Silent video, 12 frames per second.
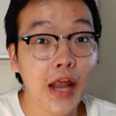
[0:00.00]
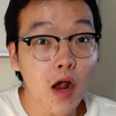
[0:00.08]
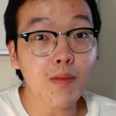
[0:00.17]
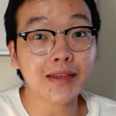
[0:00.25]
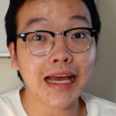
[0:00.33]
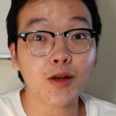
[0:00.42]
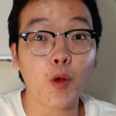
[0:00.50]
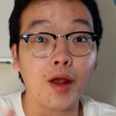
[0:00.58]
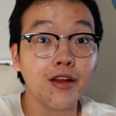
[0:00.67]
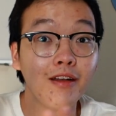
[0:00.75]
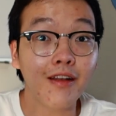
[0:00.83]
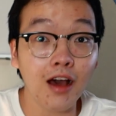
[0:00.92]
nếu mà thanh
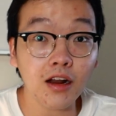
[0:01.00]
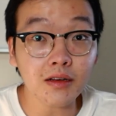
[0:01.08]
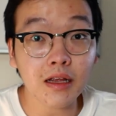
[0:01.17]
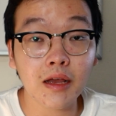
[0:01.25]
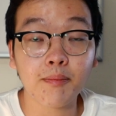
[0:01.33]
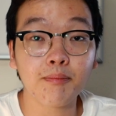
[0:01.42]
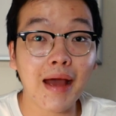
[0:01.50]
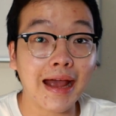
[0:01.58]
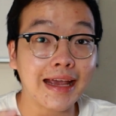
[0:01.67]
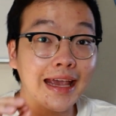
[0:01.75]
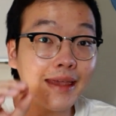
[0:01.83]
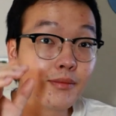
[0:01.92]
khoản nó lớn mà
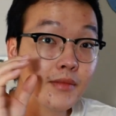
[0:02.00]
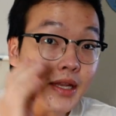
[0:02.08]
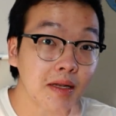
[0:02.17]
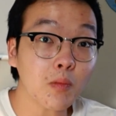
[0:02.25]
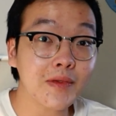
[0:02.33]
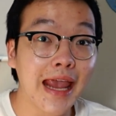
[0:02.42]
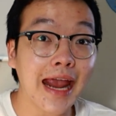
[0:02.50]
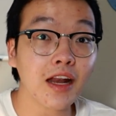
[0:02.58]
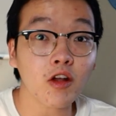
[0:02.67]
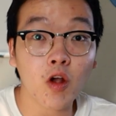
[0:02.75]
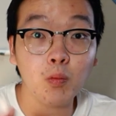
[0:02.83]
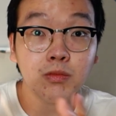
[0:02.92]
cái biến động giá
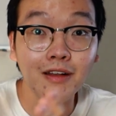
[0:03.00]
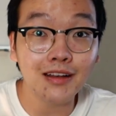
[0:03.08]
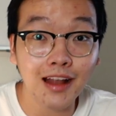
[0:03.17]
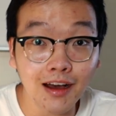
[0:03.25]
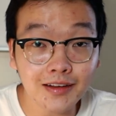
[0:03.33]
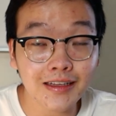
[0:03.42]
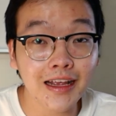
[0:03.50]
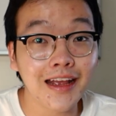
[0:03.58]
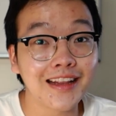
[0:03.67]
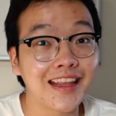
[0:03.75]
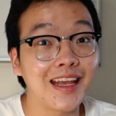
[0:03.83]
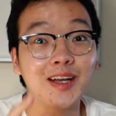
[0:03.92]
nó không có lớn
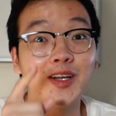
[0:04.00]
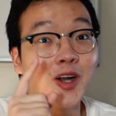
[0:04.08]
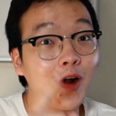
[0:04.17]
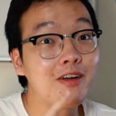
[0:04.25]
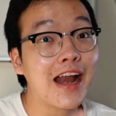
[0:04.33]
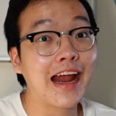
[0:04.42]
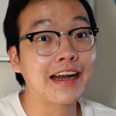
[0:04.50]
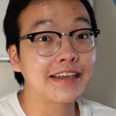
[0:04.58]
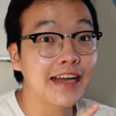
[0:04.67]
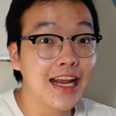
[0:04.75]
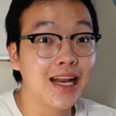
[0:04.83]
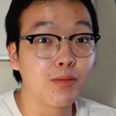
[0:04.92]
thì rõ ràng
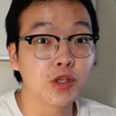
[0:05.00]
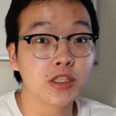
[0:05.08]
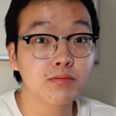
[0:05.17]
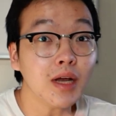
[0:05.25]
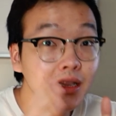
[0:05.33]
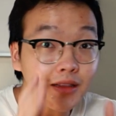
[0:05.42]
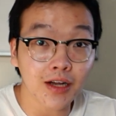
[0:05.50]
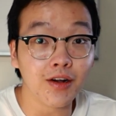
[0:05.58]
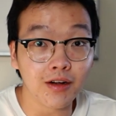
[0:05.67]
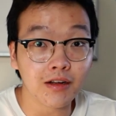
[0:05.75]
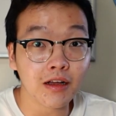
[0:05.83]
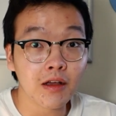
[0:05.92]
đây là một sự bất
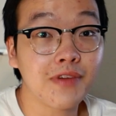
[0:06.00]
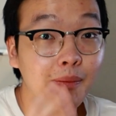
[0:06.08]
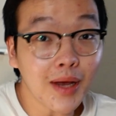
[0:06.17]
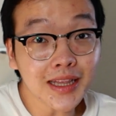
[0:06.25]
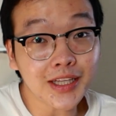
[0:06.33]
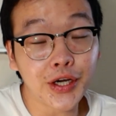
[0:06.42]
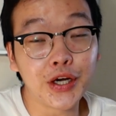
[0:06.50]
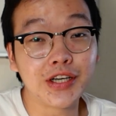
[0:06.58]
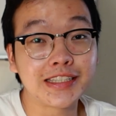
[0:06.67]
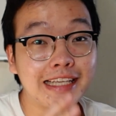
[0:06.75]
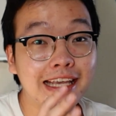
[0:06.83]
thường và bất thường